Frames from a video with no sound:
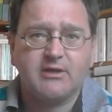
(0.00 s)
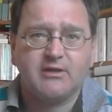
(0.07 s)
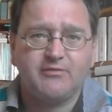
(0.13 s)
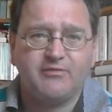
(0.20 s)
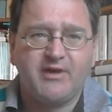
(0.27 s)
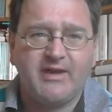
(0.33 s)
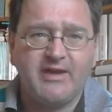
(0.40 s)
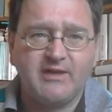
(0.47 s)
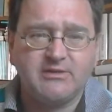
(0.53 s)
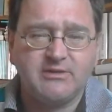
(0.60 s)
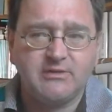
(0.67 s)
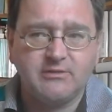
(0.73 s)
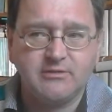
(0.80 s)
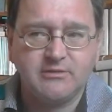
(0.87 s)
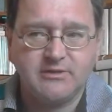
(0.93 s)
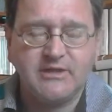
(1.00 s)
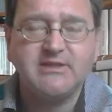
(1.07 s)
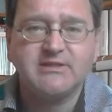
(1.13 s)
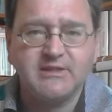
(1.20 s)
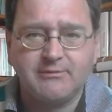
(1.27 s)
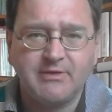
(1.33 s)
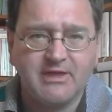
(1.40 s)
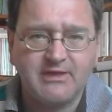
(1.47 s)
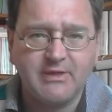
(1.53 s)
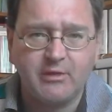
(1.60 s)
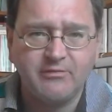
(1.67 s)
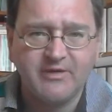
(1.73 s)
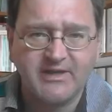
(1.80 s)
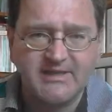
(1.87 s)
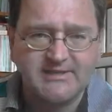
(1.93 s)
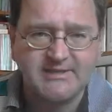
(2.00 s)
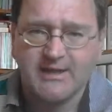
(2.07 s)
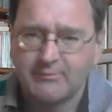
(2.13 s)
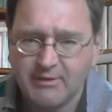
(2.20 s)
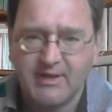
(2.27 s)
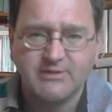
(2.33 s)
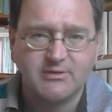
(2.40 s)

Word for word: gefeiert, den ich aber leider auch vergessen habe.